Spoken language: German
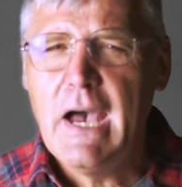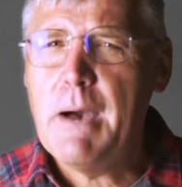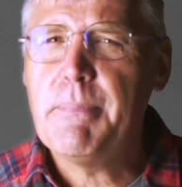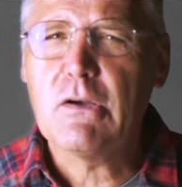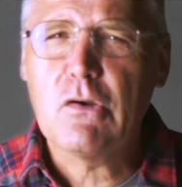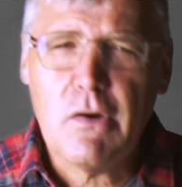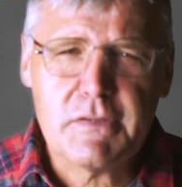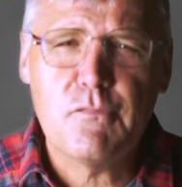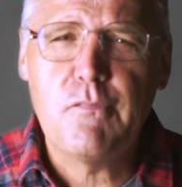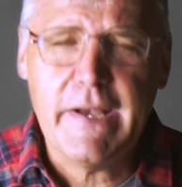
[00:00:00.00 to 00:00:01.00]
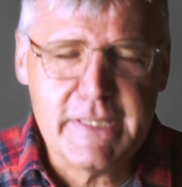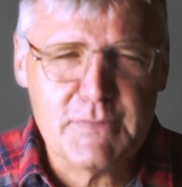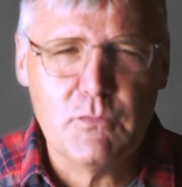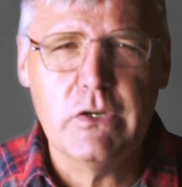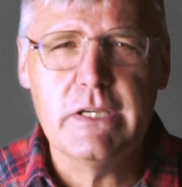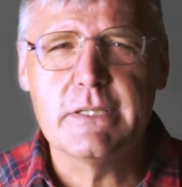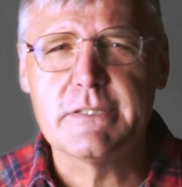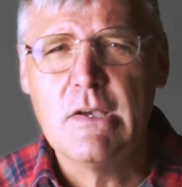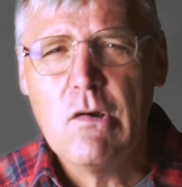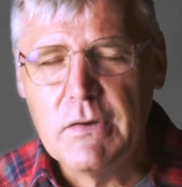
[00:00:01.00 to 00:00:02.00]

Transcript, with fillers: aber Gott weiß, wo er ist